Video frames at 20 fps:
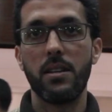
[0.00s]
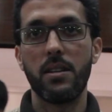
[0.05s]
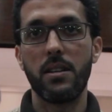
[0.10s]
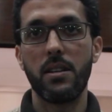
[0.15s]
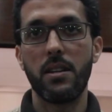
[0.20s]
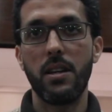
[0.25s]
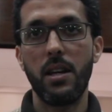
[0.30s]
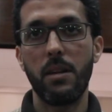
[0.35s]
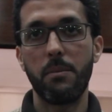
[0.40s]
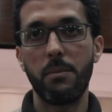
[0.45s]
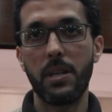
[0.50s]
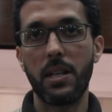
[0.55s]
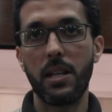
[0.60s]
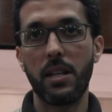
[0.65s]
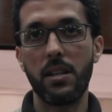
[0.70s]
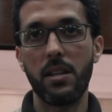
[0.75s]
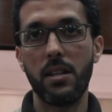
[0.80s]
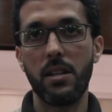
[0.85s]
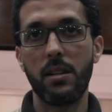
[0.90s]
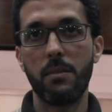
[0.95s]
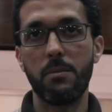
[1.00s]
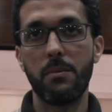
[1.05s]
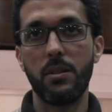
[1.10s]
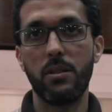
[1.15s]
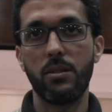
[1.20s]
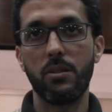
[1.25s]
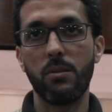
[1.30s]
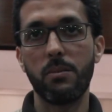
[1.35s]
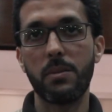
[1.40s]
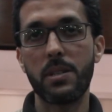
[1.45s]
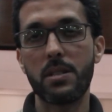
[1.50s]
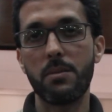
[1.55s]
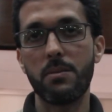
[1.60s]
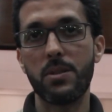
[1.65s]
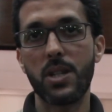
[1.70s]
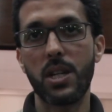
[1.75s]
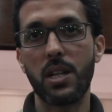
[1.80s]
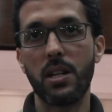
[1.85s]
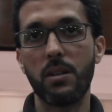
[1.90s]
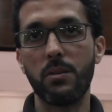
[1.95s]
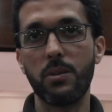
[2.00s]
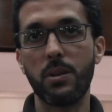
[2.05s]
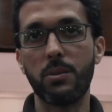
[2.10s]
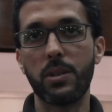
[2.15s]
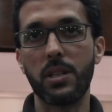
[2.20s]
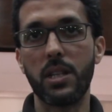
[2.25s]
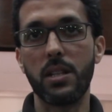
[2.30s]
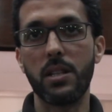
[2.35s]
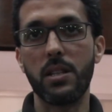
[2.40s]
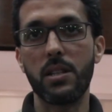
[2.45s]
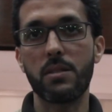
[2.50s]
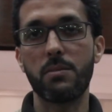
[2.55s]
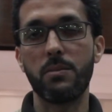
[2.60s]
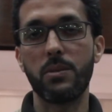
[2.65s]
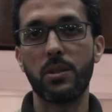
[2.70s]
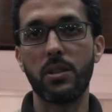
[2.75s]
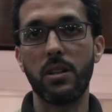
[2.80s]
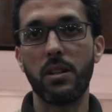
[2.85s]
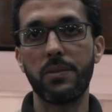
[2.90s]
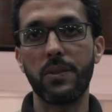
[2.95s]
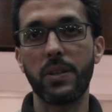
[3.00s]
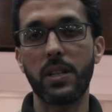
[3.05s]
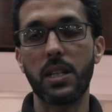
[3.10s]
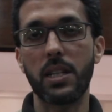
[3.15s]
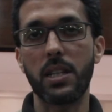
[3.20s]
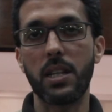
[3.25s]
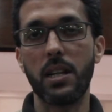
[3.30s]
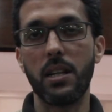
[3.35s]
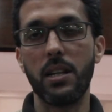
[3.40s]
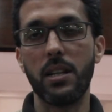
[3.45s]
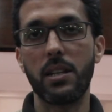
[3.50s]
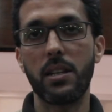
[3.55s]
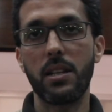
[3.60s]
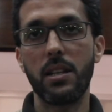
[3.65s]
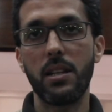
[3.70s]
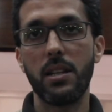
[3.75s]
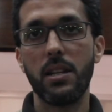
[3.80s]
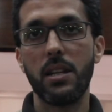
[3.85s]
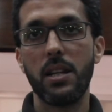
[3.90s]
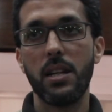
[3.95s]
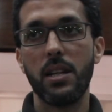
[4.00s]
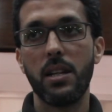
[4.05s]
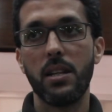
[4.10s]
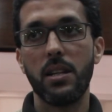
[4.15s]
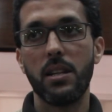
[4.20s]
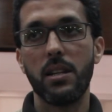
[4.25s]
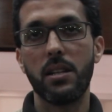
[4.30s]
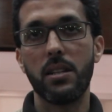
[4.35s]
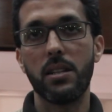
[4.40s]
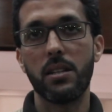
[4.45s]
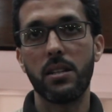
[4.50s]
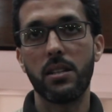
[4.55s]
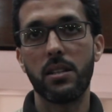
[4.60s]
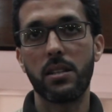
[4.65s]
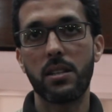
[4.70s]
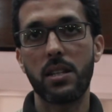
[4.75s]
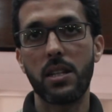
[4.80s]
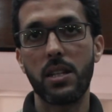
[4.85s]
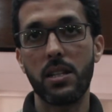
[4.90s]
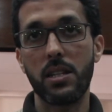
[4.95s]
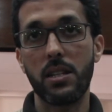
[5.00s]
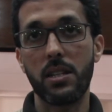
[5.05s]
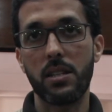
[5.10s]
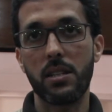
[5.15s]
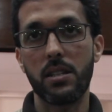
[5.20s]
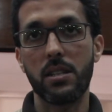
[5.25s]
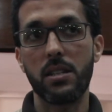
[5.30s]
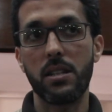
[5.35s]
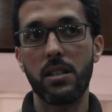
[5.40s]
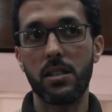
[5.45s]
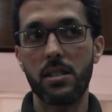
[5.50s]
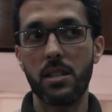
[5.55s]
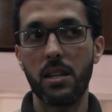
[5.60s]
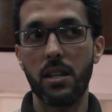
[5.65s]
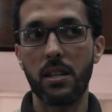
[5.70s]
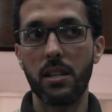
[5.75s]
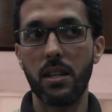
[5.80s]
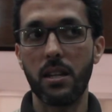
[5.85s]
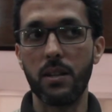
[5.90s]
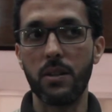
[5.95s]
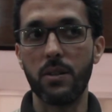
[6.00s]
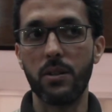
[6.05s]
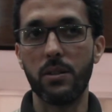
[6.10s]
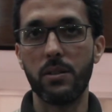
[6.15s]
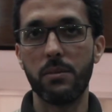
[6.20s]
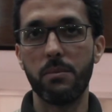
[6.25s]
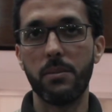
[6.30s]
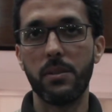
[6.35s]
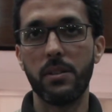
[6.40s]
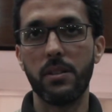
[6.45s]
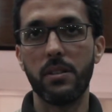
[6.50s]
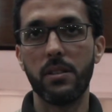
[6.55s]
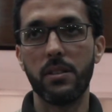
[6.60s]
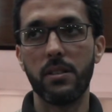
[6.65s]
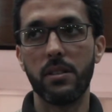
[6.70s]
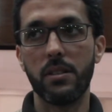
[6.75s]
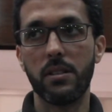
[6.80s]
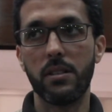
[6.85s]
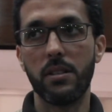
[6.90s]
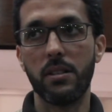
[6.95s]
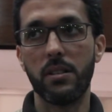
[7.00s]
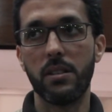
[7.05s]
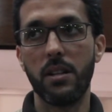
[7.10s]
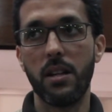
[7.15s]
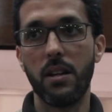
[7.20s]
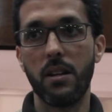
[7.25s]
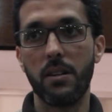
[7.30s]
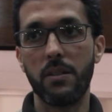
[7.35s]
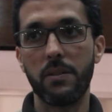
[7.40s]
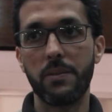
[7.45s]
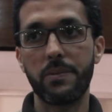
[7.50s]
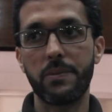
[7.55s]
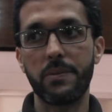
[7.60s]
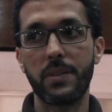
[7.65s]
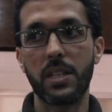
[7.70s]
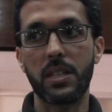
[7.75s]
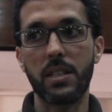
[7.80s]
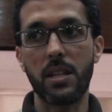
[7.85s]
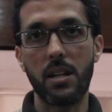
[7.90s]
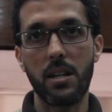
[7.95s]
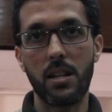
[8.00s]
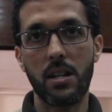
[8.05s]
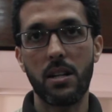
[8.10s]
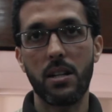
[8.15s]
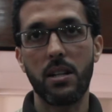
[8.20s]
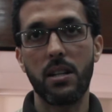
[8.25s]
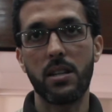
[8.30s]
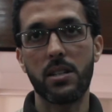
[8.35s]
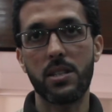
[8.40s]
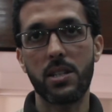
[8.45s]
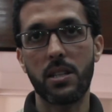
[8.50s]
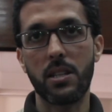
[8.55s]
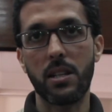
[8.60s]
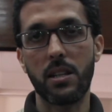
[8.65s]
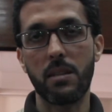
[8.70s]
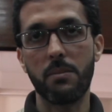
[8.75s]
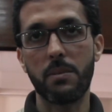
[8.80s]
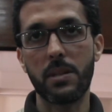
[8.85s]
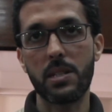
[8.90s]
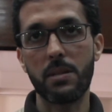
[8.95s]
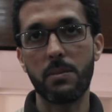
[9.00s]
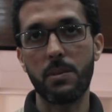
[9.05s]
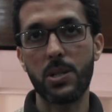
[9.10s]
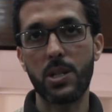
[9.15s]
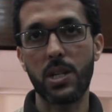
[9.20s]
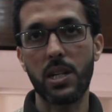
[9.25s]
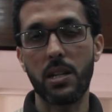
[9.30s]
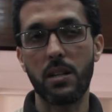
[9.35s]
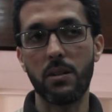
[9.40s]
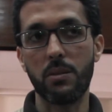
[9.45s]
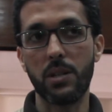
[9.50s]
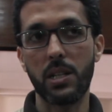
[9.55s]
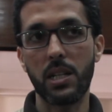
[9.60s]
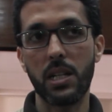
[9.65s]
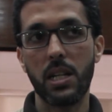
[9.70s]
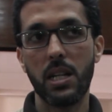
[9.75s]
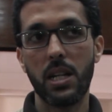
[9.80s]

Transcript: أه، حميد الغيام عضو المكتب الجهوي ودادية موظفي قطاع العدل أه، كي يأتي هذا اليوم أه، في إطار أنشطة المكتب الجهوي